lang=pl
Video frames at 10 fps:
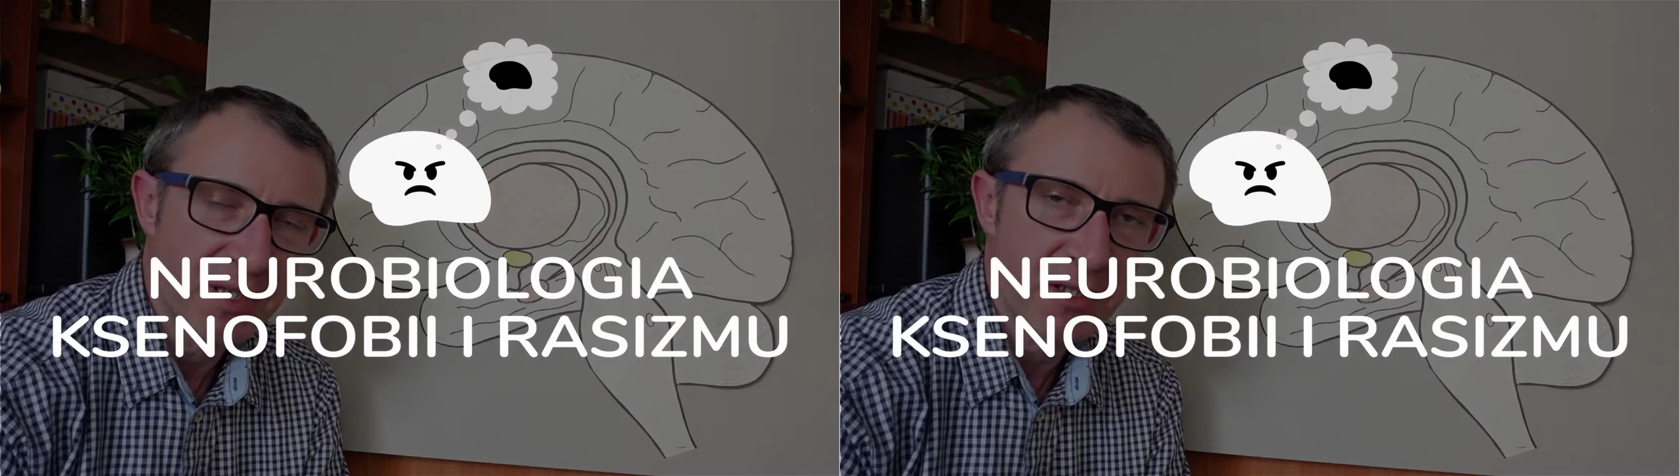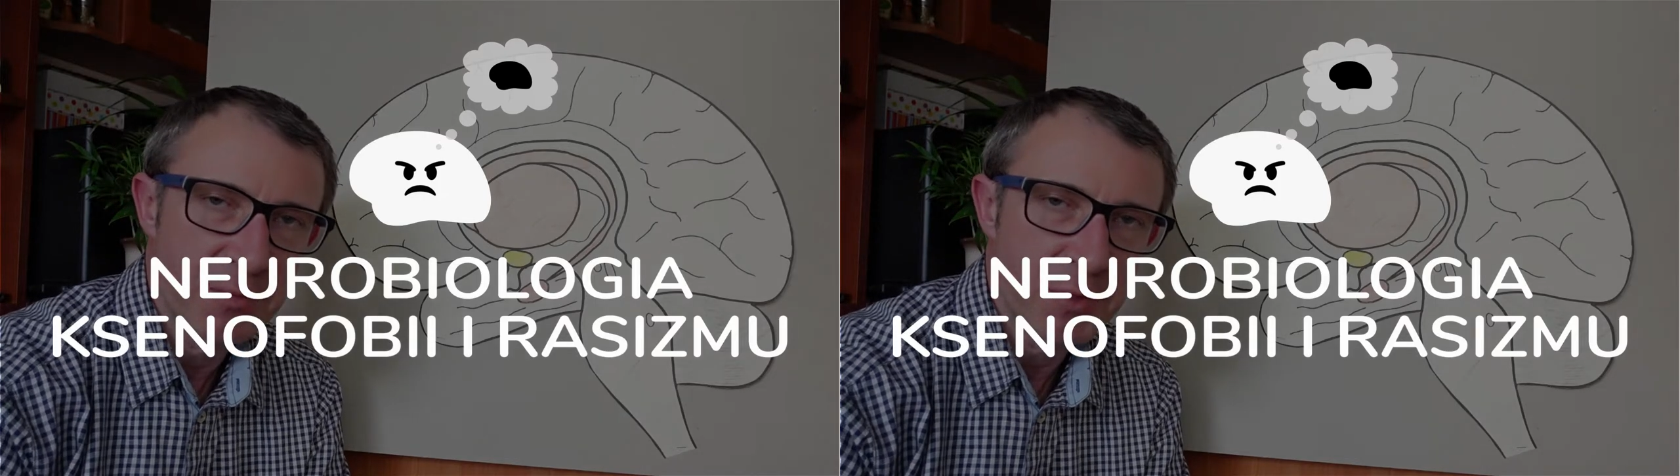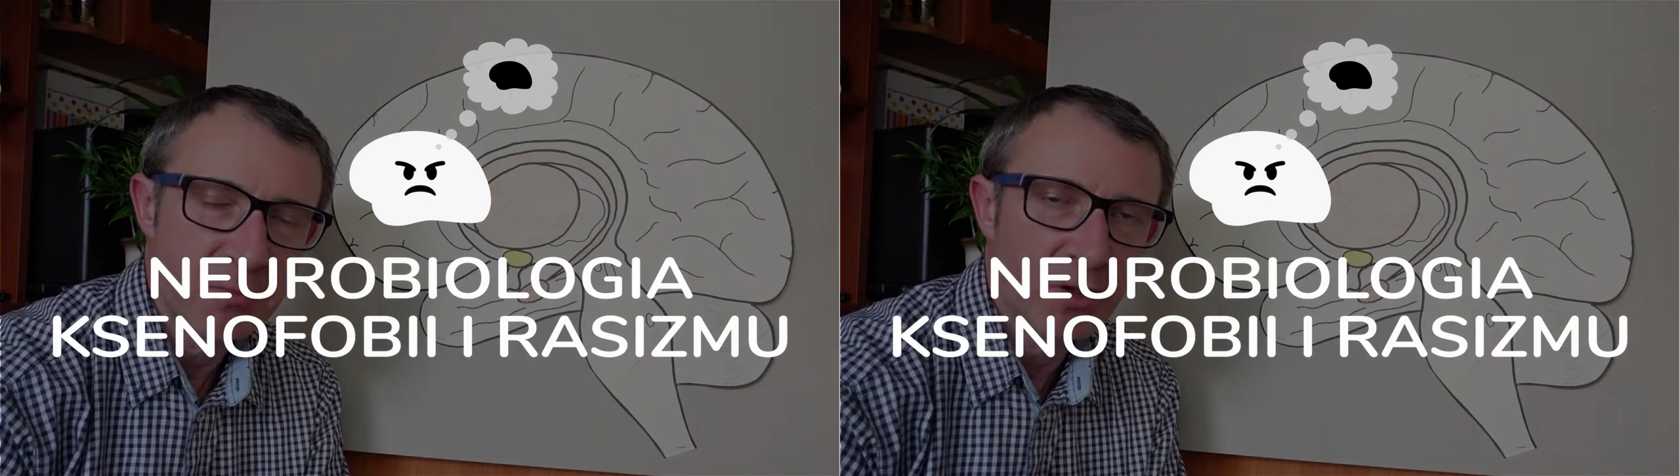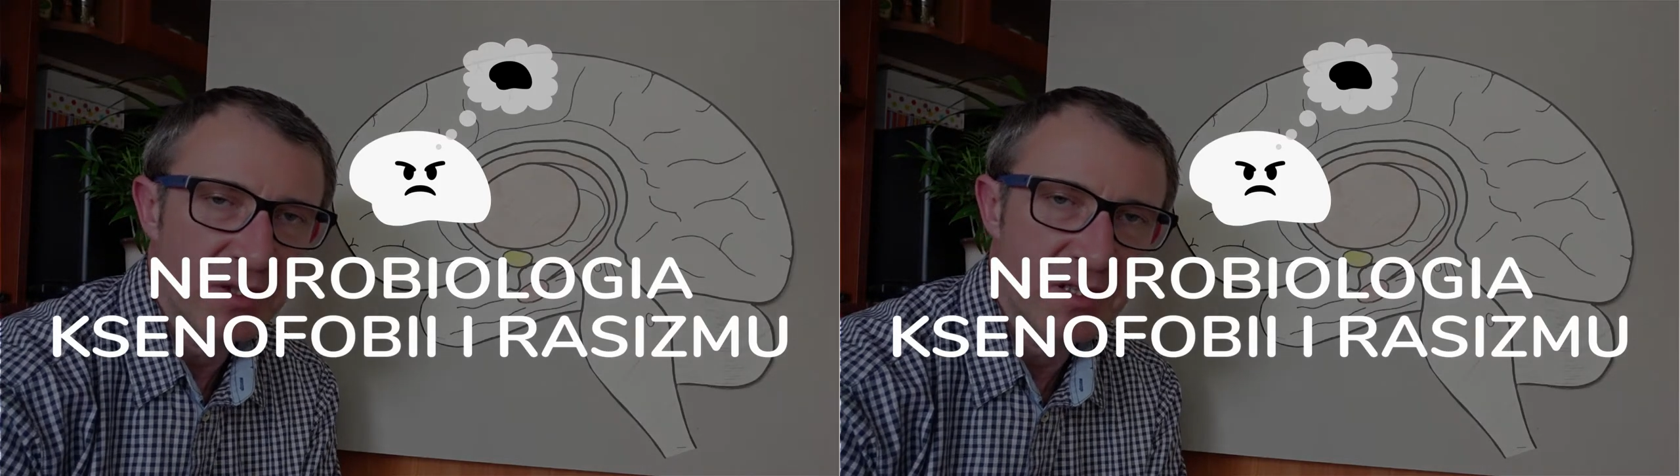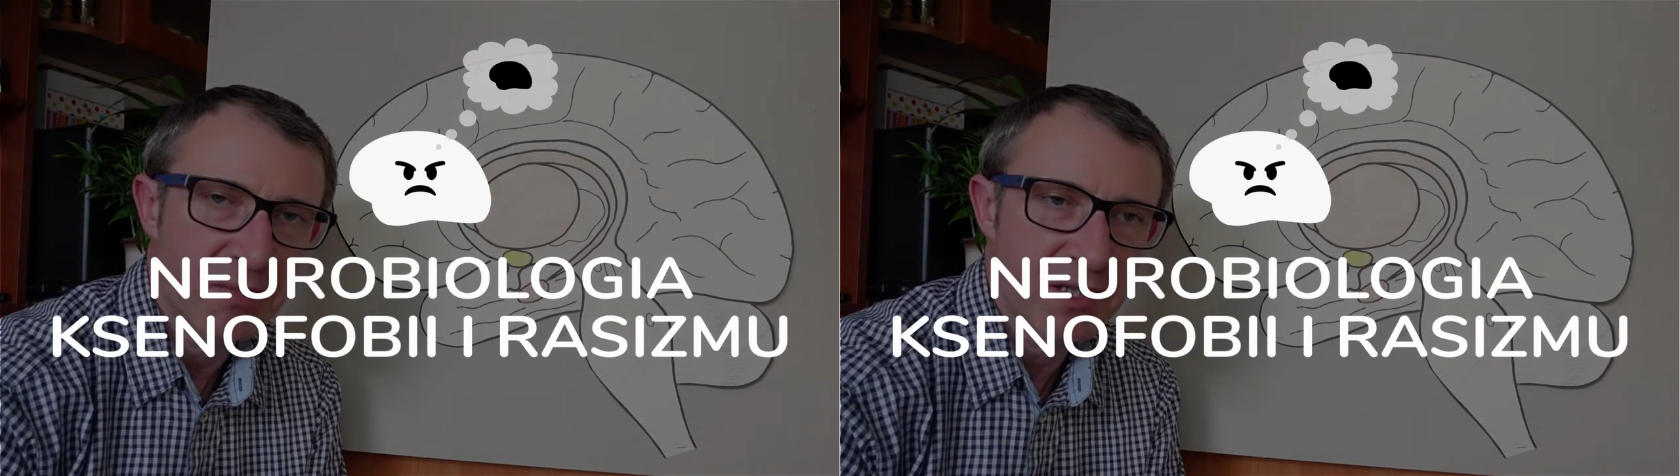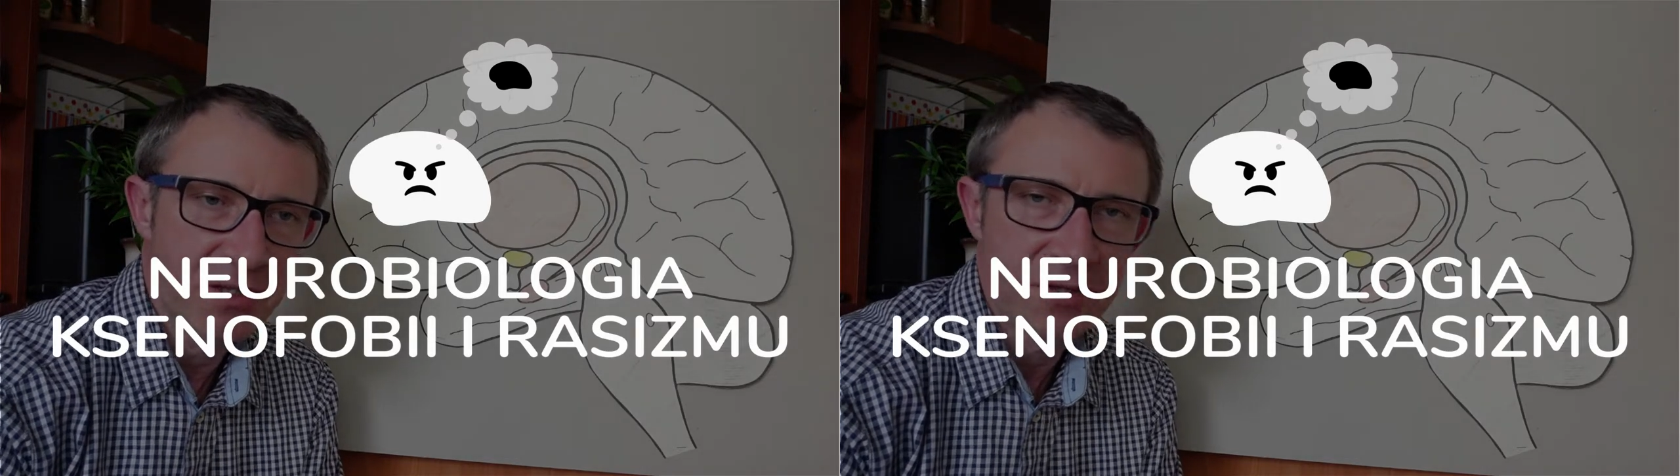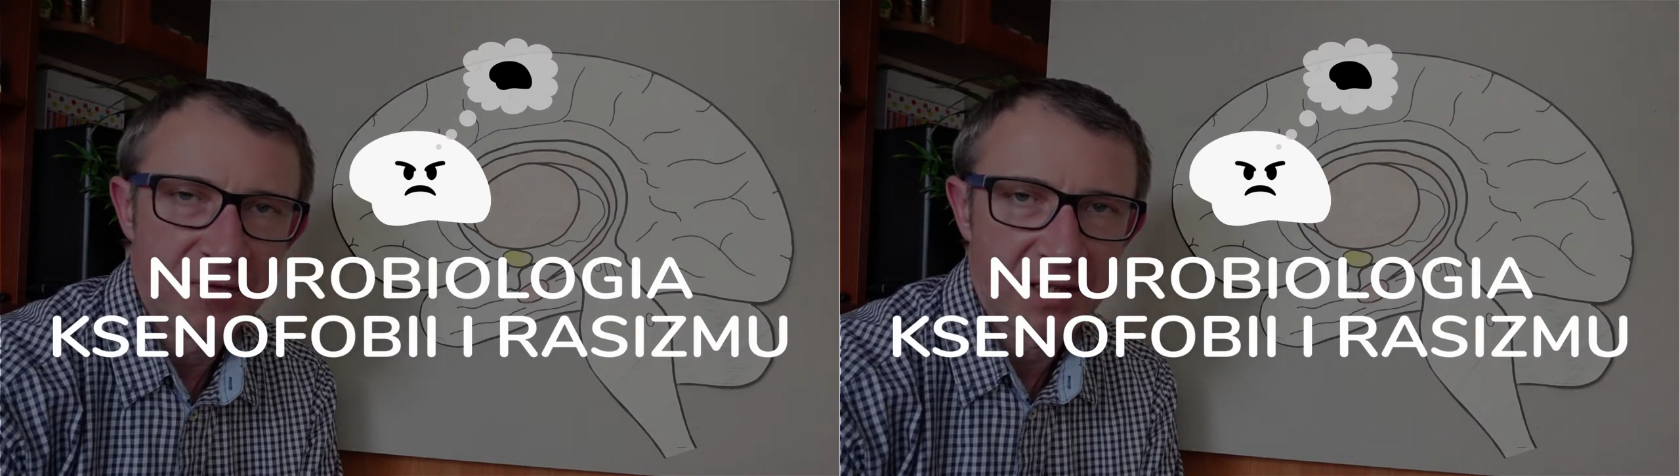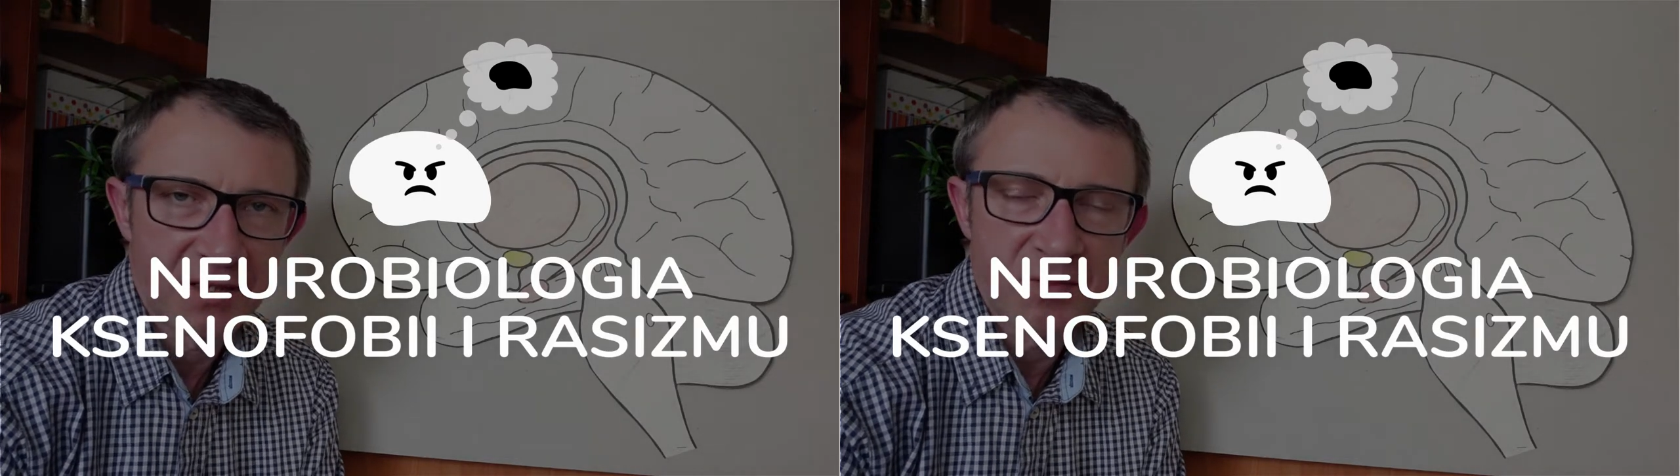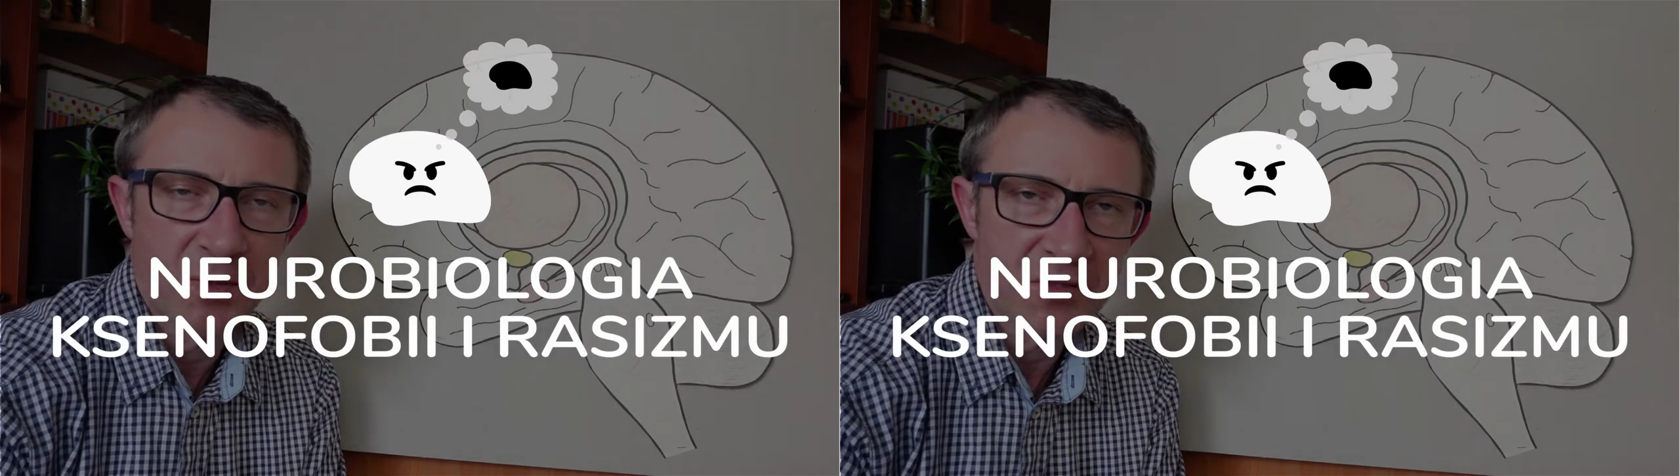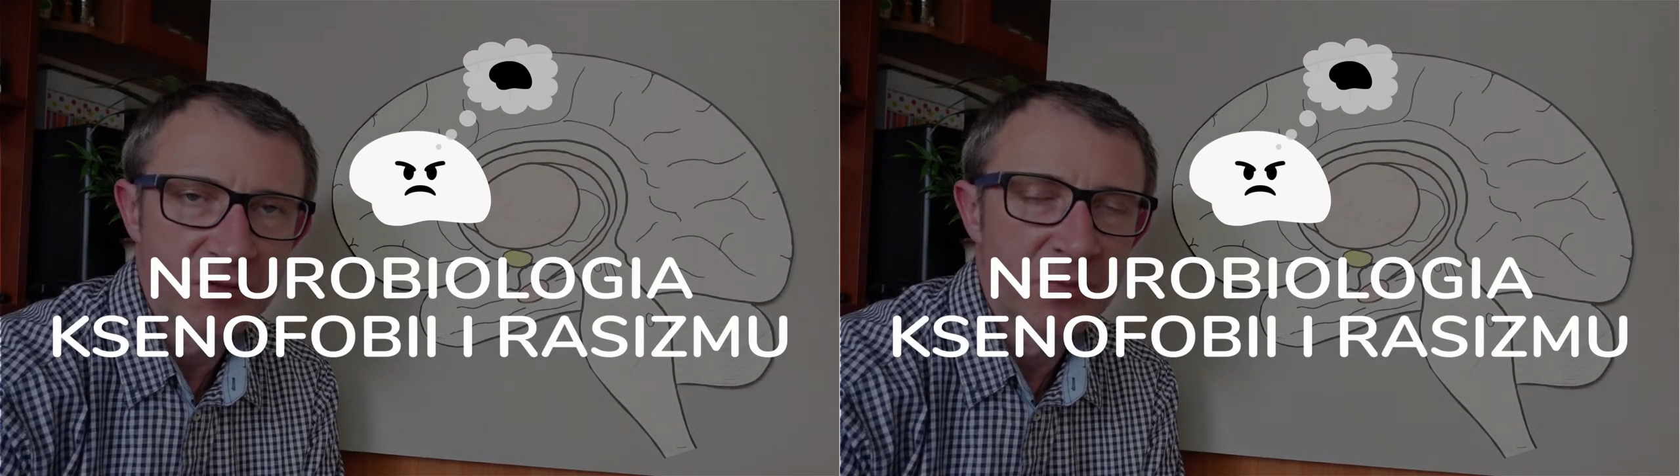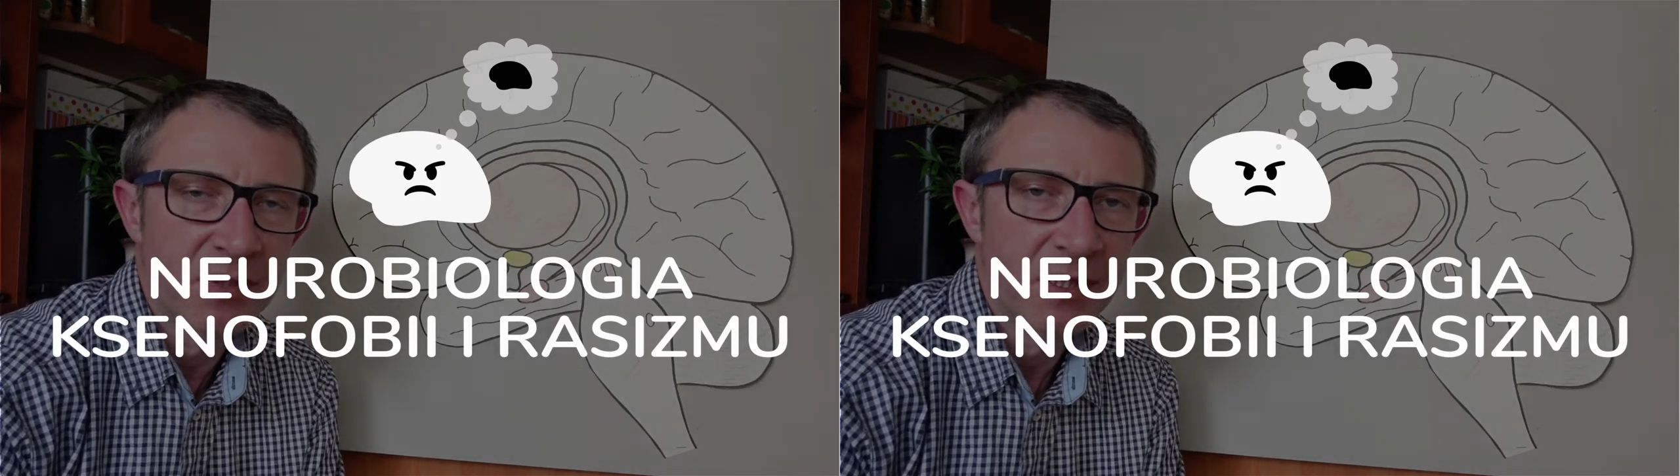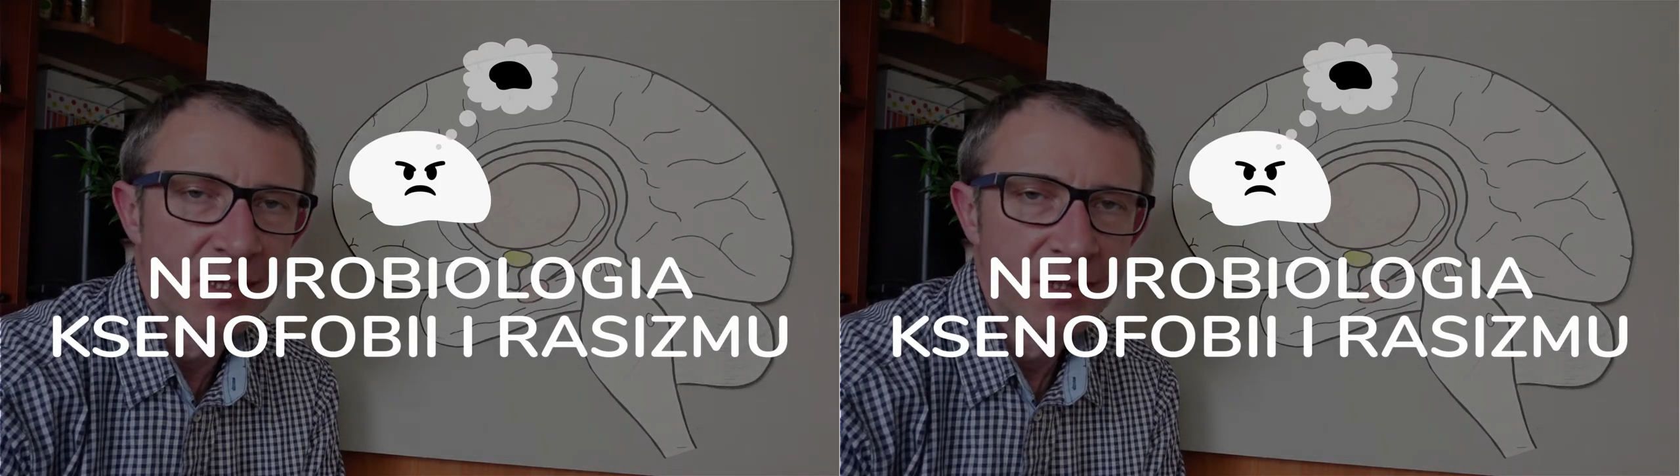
tak żebyśmy mogli zobaczyć, w jaki sposób